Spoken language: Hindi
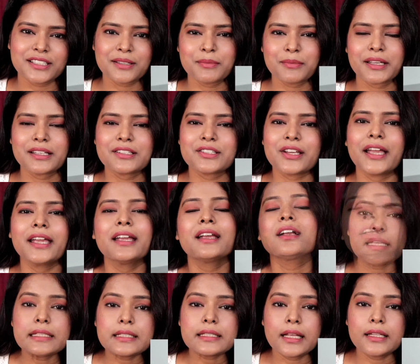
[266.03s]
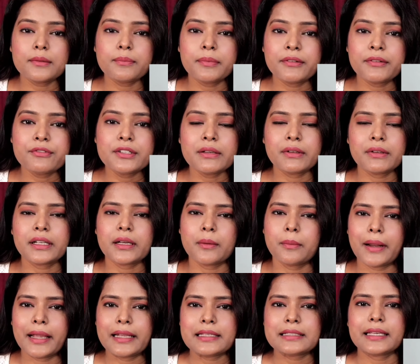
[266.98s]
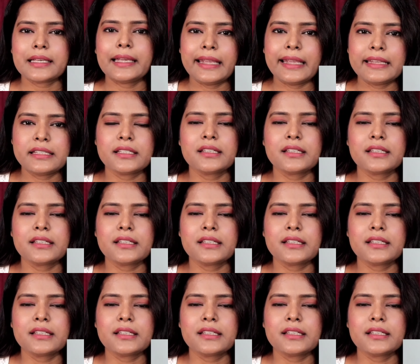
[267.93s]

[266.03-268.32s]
चीजें बिक जाए और इसका फिफ्टी एम का प्राइस है